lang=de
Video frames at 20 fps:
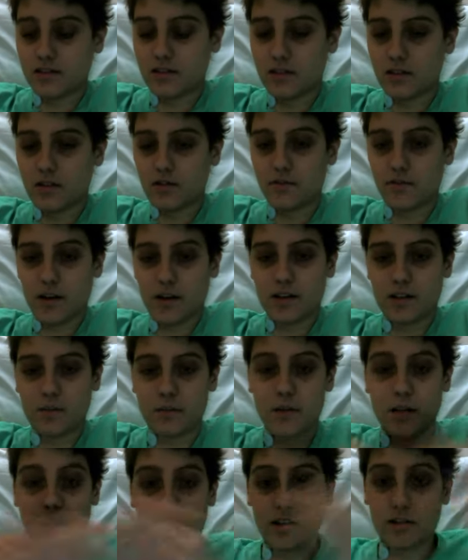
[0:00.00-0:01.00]
Es geht weiter.
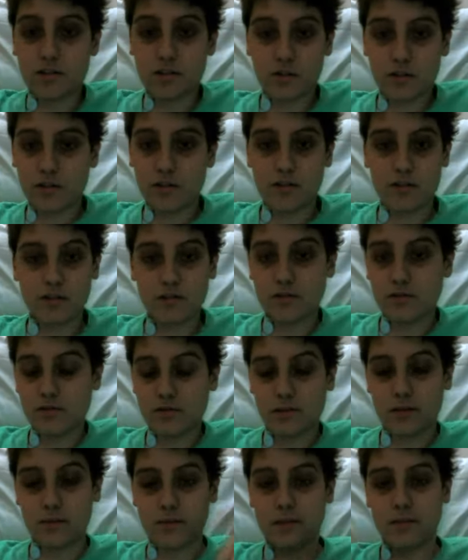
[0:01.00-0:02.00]
Mir ging es heute
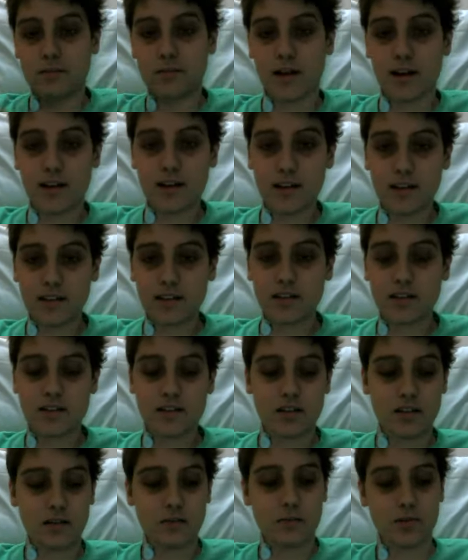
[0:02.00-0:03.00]
optimal nach der
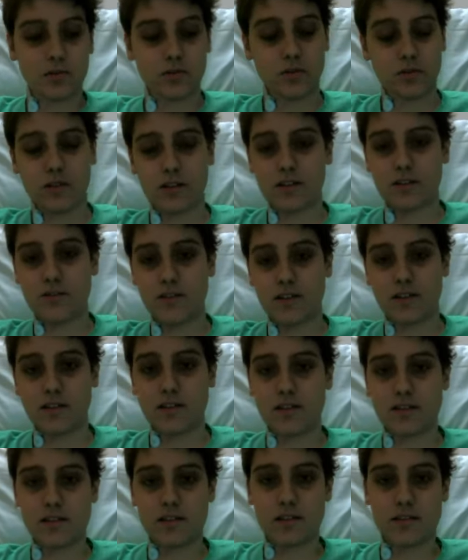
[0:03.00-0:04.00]
Chemo, so als wäre
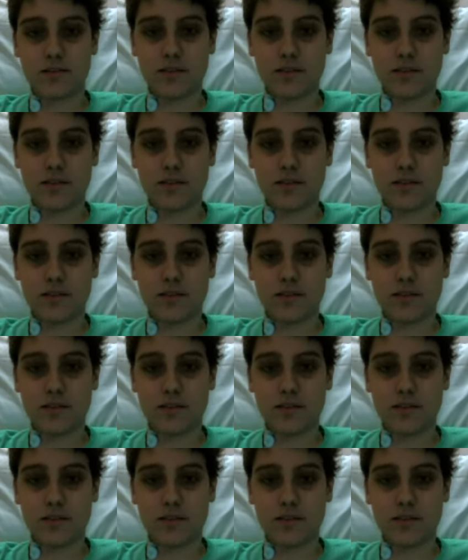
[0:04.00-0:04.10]
nichts